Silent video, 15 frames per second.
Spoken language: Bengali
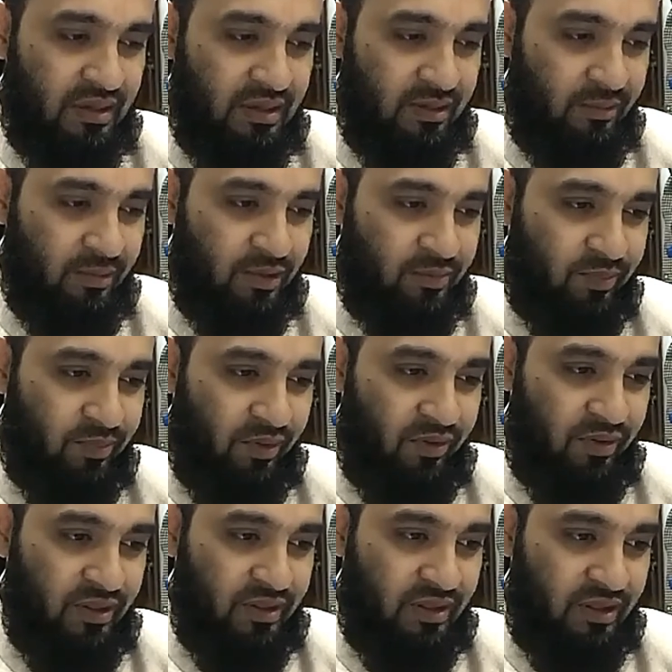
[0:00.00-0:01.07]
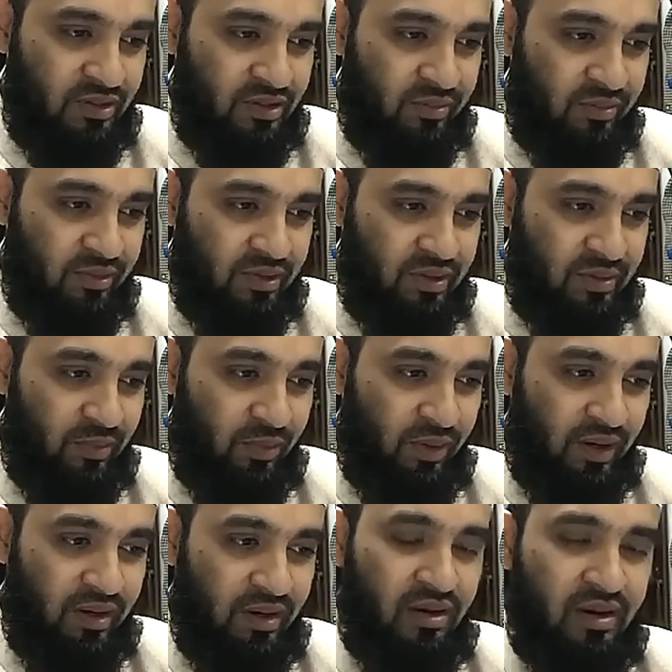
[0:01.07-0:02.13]
গিবত পরনিন্দা সম্পর্কে
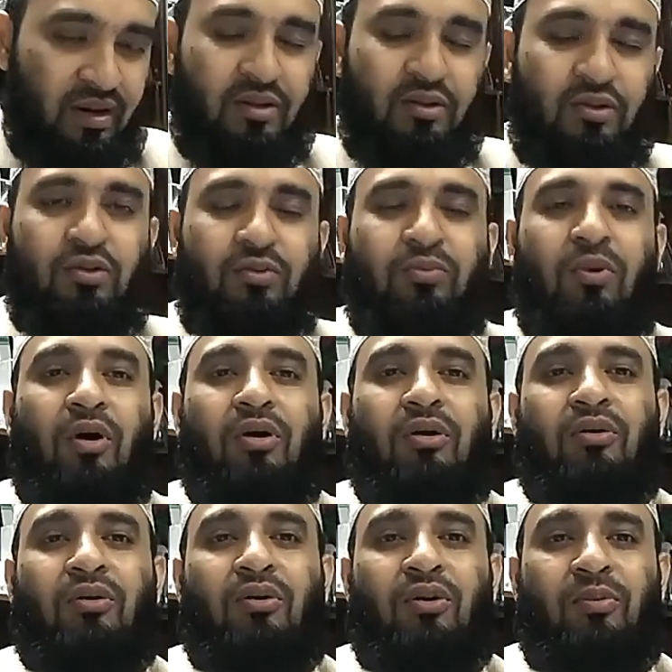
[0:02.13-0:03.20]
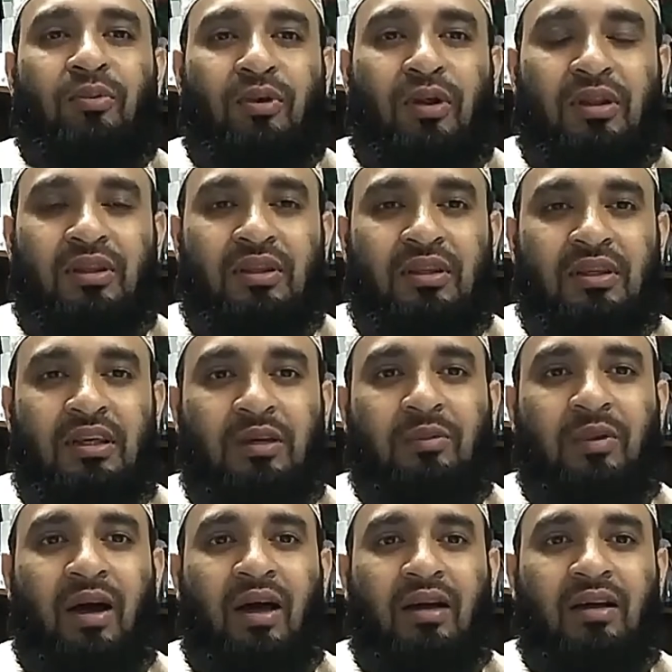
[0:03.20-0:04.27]
বলেন এটা তো খুব ভয়ঙ্কর অপরাধ
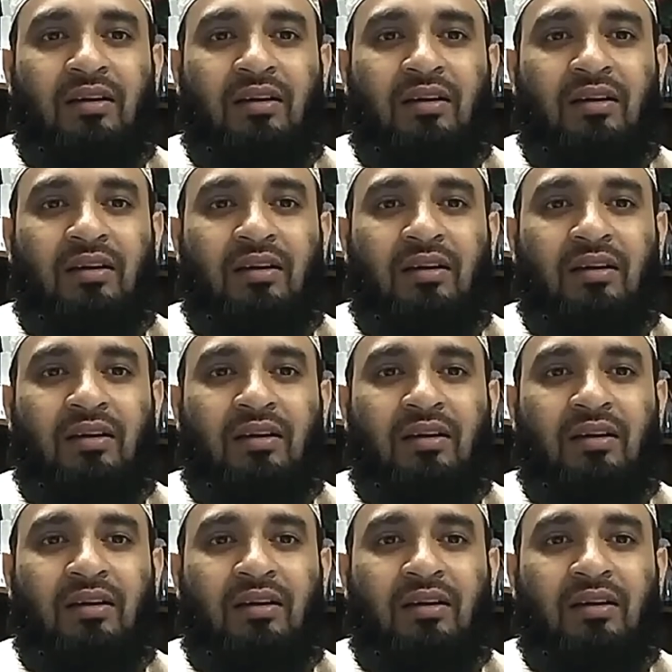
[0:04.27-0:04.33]
গিবা